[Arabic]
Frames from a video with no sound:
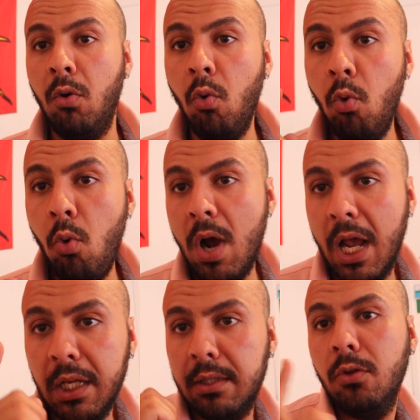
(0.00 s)
هو
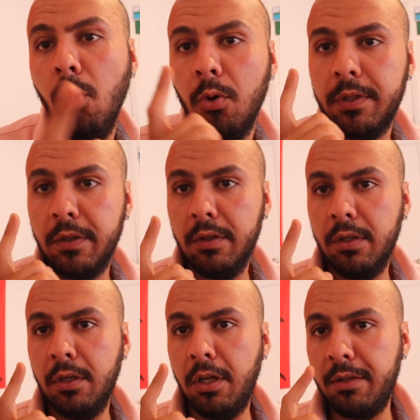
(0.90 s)
كتنوض
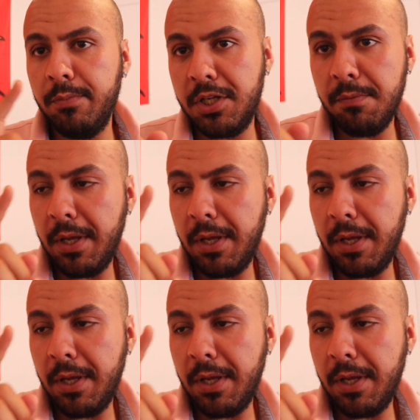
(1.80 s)
كتمشي